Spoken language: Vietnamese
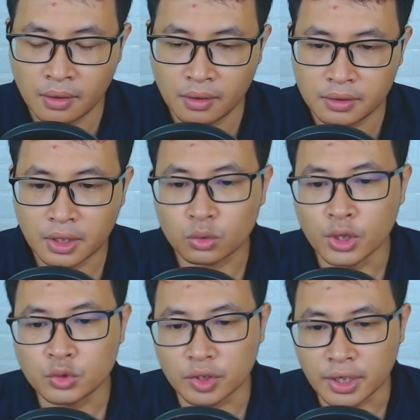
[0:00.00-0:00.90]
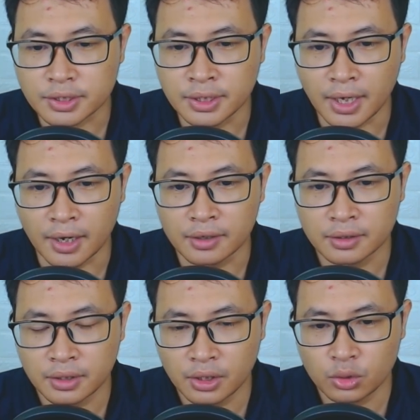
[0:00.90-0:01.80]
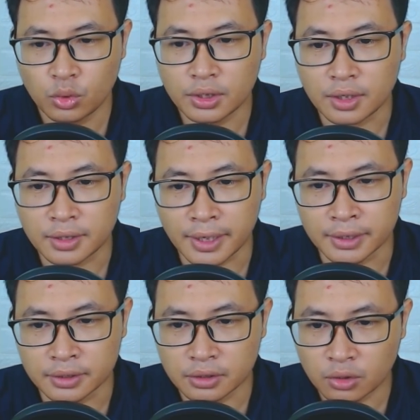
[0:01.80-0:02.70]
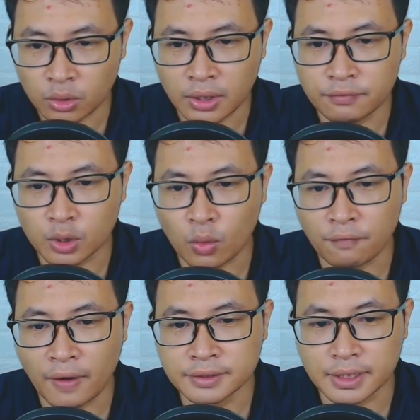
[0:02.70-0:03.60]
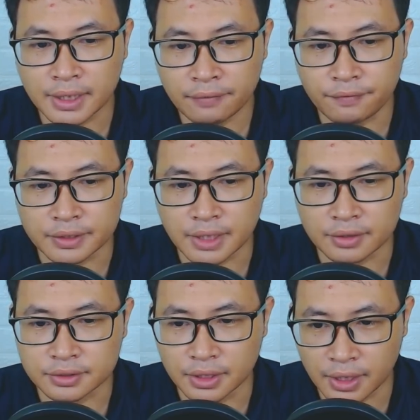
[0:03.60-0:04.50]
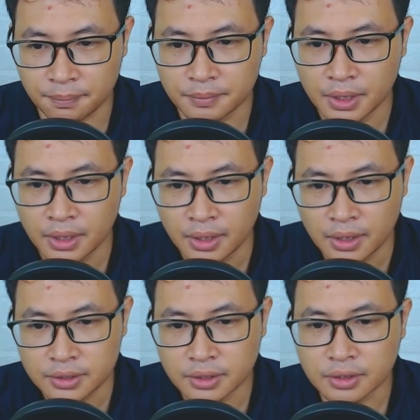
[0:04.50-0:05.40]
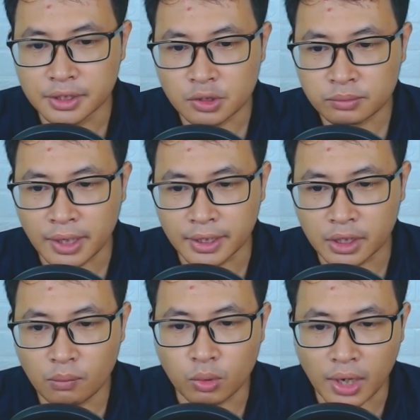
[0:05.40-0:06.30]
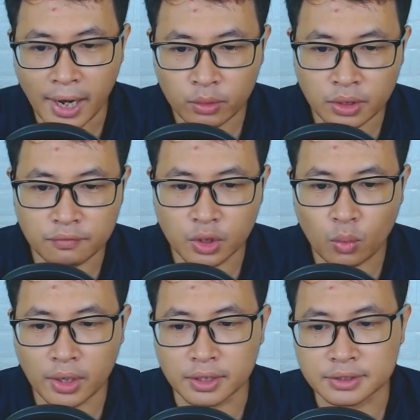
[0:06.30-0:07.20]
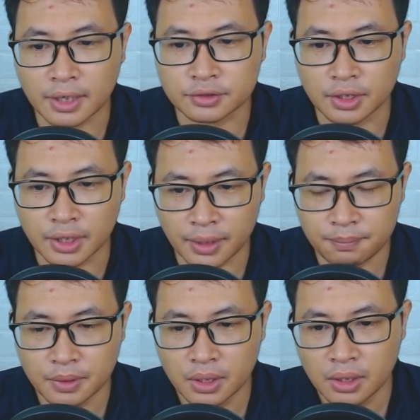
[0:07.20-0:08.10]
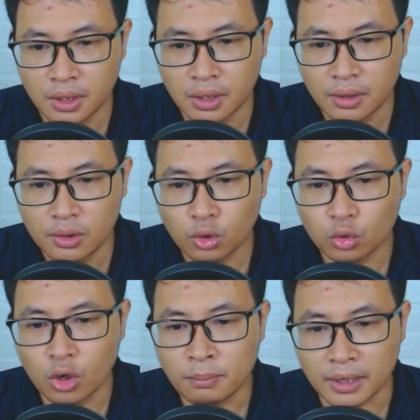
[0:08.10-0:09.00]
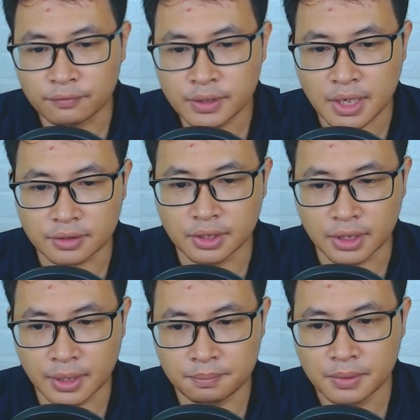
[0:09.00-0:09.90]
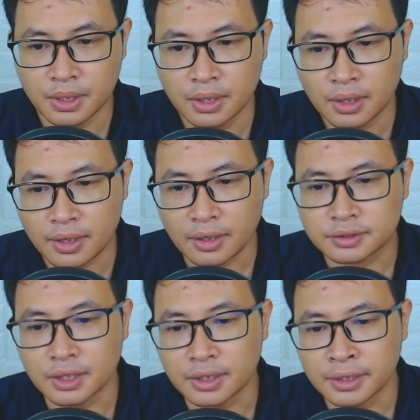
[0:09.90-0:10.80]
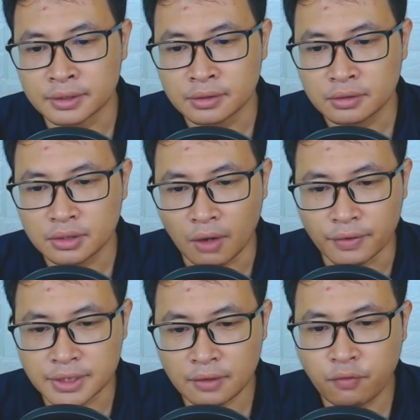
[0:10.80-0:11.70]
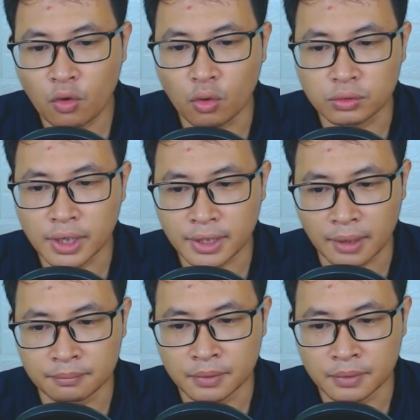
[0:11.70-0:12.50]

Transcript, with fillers: Tiếc nuối duy nhất chính là Tuy thần thành có thể vượt qua phá diệt kiếp và sang sinh kiếp Nhưng người trong thành lại không một ai có thể vượt qua được sang sinh kiếp Lúc đối mặt với sang sinh kiếp Các sinh linh đã phải chết vô cùng thê thảm